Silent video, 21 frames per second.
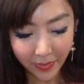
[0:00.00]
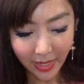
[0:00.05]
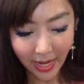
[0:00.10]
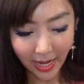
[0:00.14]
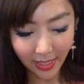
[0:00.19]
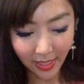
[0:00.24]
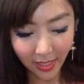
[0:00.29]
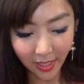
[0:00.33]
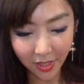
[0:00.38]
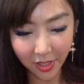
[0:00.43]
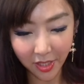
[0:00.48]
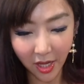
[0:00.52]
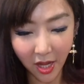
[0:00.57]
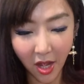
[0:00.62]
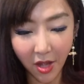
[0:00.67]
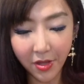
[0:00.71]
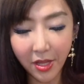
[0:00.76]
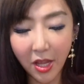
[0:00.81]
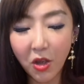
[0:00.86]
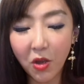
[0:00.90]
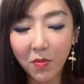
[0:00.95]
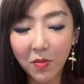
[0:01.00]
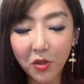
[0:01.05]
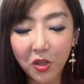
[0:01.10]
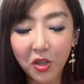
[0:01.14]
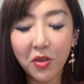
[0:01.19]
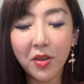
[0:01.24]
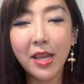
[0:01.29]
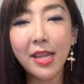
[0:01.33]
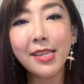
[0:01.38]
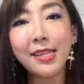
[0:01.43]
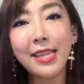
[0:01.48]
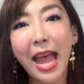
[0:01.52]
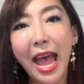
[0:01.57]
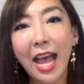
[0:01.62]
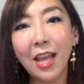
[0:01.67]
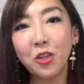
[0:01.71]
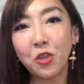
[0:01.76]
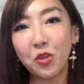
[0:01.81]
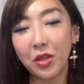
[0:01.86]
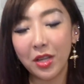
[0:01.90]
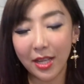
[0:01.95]
那这个时候呢，我们就会
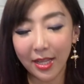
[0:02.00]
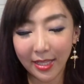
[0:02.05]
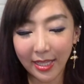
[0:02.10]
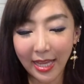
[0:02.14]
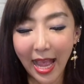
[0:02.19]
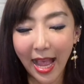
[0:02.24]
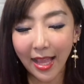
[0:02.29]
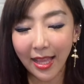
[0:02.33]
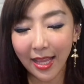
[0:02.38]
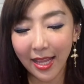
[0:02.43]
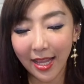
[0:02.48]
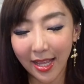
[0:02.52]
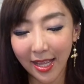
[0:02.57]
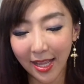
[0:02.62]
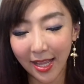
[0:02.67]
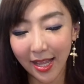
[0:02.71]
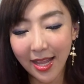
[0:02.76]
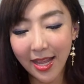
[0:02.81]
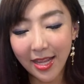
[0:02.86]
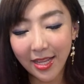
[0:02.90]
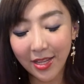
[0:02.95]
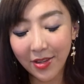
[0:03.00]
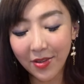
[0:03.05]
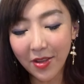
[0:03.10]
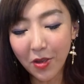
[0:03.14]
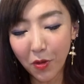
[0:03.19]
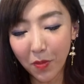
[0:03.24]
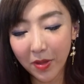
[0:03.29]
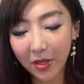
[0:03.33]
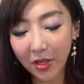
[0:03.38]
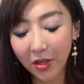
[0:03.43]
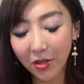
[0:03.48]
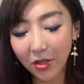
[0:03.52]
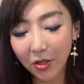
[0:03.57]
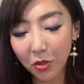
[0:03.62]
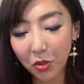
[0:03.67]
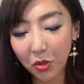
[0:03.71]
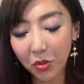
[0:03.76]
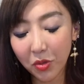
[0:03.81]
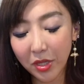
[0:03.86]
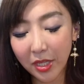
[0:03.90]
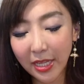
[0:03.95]
打雪仗了，因为我们都是
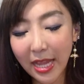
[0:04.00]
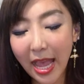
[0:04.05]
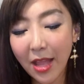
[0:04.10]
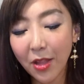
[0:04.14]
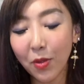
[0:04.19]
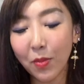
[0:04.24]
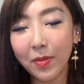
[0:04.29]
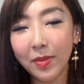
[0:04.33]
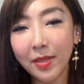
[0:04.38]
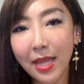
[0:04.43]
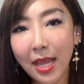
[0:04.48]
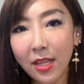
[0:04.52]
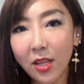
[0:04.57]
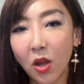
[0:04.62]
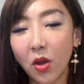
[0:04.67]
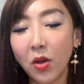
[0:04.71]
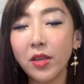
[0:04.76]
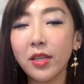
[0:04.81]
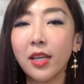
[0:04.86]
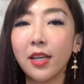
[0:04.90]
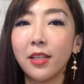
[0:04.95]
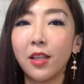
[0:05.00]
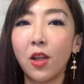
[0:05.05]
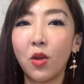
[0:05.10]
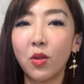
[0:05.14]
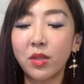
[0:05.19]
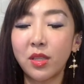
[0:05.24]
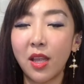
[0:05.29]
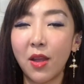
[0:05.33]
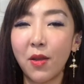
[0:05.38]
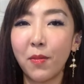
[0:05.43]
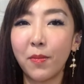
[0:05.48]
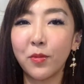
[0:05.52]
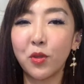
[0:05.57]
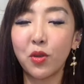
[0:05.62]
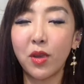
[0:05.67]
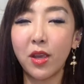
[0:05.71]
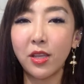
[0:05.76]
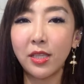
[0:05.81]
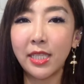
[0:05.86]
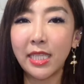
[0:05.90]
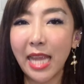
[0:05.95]
出一样的，我们在同一个楼层，我们就
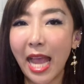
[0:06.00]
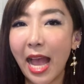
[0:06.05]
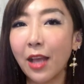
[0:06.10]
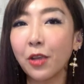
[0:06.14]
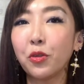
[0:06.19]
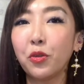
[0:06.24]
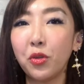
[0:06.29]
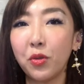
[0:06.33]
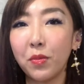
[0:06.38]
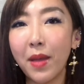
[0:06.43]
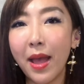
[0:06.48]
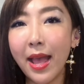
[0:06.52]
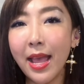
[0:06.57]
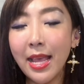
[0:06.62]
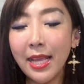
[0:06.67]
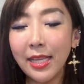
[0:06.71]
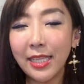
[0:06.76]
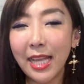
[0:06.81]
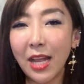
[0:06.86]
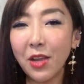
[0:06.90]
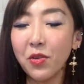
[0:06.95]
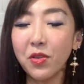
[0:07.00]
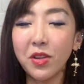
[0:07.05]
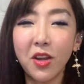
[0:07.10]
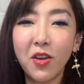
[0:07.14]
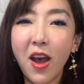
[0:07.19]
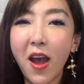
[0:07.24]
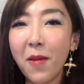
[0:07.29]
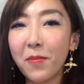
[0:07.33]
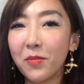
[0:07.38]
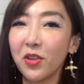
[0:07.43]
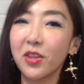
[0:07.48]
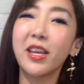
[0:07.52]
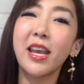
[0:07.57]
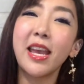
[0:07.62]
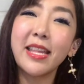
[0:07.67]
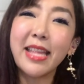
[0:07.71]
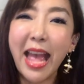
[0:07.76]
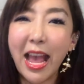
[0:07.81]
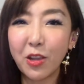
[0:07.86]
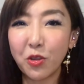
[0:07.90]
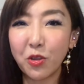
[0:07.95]
会相遇嘛。相遇的话，我们就可
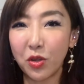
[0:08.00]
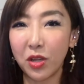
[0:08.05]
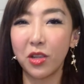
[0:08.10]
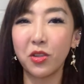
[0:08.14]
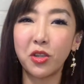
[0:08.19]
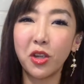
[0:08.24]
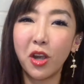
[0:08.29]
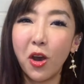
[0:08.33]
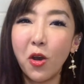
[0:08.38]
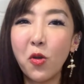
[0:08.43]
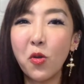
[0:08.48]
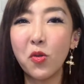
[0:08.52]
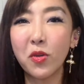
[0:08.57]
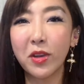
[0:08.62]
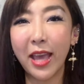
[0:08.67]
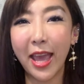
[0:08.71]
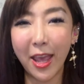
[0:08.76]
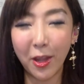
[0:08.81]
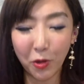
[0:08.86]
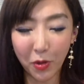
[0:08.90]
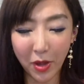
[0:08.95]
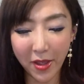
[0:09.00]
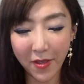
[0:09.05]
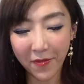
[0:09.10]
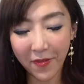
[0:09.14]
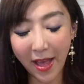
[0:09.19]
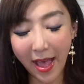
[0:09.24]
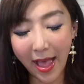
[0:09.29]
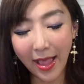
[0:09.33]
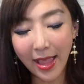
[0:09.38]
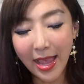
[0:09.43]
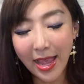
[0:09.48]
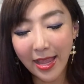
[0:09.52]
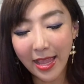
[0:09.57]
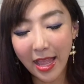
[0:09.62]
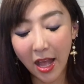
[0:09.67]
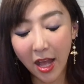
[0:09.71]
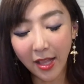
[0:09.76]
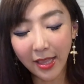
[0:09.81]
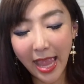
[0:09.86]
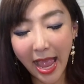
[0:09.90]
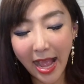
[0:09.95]
以拿雪球互 K 对方，
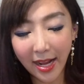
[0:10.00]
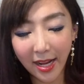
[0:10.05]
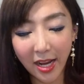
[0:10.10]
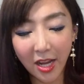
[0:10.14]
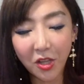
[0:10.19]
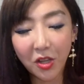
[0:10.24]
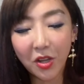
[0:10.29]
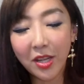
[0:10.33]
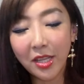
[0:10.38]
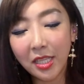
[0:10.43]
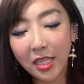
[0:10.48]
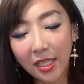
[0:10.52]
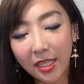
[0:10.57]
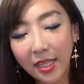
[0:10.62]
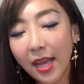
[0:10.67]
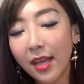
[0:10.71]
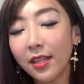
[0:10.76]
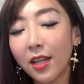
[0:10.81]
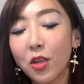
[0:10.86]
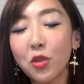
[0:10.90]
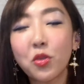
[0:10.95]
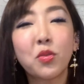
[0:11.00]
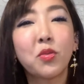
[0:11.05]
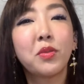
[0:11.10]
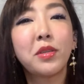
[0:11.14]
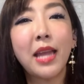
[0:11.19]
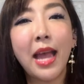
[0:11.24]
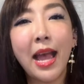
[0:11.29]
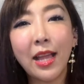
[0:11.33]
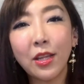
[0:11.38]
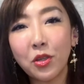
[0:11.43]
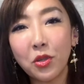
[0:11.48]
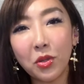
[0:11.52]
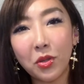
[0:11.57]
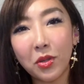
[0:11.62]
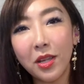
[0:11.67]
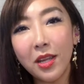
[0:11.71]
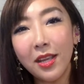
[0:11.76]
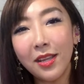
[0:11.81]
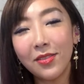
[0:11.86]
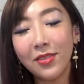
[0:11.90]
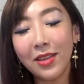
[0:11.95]
然后两个人就一起掉到树下去。
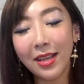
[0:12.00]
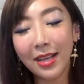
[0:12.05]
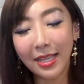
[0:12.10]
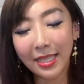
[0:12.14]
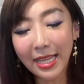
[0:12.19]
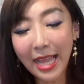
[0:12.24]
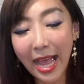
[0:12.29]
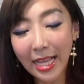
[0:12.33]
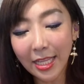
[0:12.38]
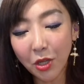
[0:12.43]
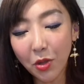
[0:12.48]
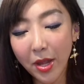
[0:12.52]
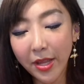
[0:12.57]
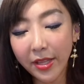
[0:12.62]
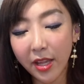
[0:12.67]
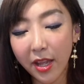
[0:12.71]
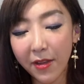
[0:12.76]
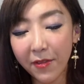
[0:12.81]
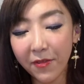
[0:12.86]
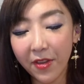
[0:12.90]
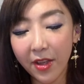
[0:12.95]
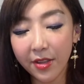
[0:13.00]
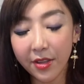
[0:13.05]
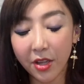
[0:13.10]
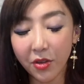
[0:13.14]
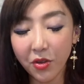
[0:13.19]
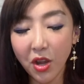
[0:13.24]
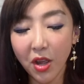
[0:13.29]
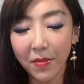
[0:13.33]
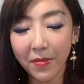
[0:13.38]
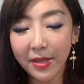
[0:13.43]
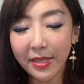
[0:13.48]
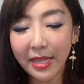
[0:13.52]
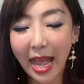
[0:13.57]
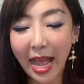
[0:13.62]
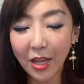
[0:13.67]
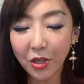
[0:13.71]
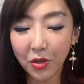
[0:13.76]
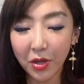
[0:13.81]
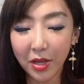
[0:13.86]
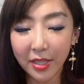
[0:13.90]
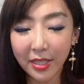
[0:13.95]
对，可是还是会得分哦，因为我们
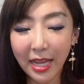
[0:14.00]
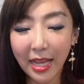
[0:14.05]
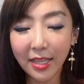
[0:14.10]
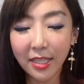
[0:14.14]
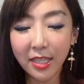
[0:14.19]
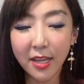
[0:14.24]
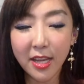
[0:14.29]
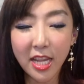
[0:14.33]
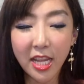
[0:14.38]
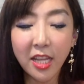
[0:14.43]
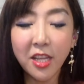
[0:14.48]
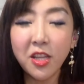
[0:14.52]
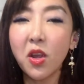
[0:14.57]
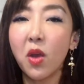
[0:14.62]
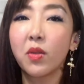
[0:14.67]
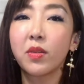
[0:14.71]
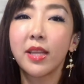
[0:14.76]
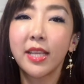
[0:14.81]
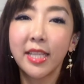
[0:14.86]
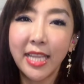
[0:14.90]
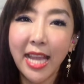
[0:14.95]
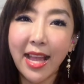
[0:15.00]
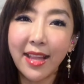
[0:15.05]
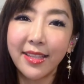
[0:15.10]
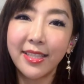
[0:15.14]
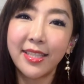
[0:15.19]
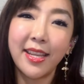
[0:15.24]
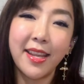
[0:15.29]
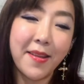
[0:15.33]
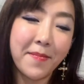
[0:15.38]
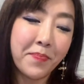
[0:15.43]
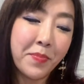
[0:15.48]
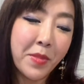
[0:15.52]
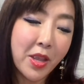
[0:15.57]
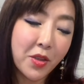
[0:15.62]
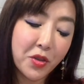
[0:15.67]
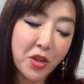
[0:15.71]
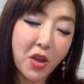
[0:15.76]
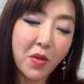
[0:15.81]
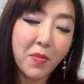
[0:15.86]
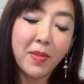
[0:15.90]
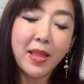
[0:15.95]
打雪仗是英勇的象征，
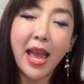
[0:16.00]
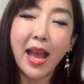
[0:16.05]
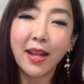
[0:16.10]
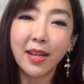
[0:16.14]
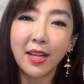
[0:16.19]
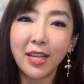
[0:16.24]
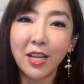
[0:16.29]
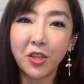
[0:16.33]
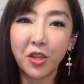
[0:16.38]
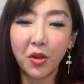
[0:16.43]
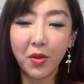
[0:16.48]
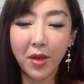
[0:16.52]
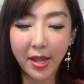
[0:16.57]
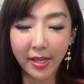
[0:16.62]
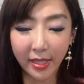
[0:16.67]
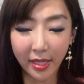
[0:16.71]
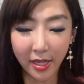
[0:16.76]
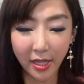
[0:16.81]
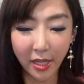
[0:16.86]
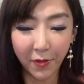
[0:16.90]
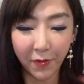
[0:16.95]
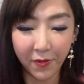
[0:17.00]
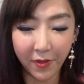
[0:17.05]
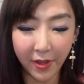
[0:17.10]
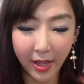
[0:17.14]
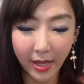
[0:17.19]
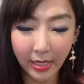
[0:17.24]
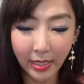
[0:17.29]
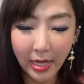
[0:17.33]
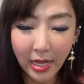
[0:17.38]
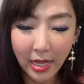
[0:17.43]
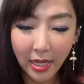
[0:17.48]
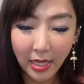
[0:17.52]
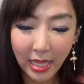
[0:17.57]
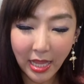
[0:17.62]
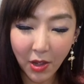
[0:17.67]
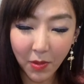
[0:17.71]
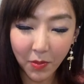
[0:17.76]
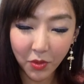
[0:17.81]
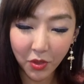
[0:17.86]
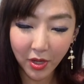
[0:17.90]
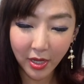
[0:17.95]
所以我们两个人都会得一分。那
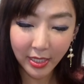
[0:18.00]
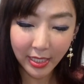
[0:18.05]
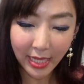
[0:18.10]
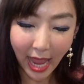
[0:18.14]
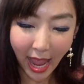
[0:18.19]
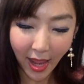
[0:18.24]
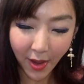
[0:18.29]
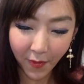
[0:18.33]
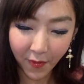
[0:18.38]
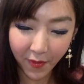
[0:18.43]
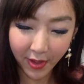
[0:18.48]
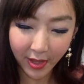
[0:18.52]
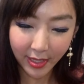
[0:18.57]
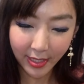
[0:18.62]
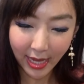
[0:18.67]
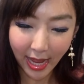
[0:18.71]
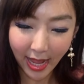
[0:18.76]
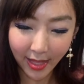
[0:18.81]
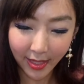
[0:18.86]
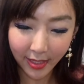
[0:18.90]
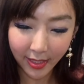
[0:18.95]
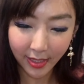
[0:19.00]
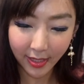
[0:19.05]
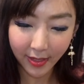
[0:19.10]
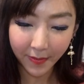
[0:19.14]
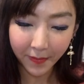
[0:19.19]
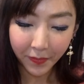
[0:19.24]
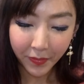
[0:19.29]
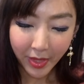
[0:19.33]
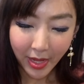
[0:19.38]
我们就会加一分这样子。